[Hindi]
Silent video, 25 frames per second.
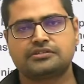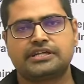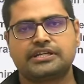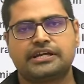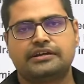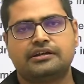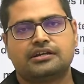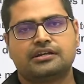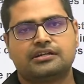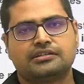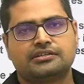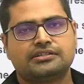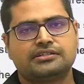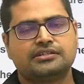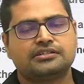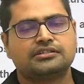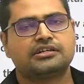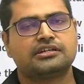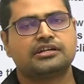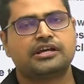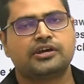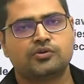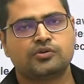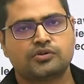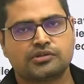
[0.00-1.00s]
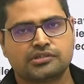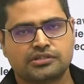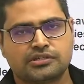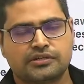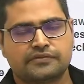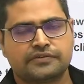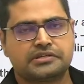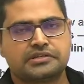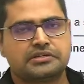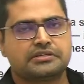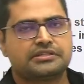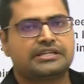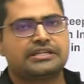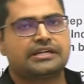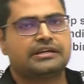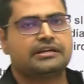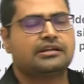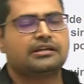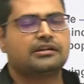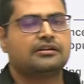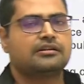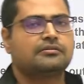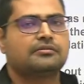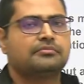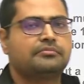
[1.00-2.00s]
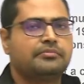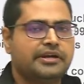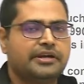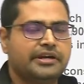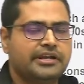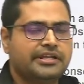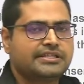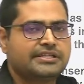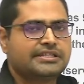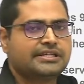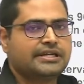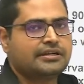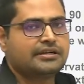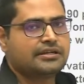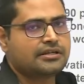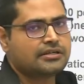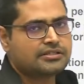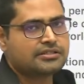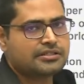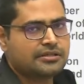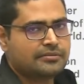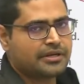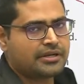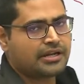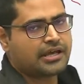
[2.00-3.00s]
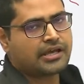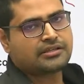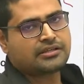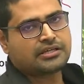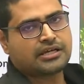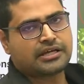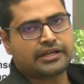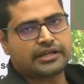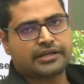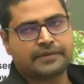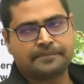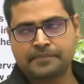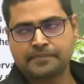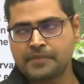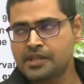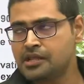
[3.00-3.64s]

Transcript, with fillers: सेंटर जैसे जटायु कंजर्वेशन सेंटर ब्रीडिंग सेंटर्स ये बनाए जा रहे हैं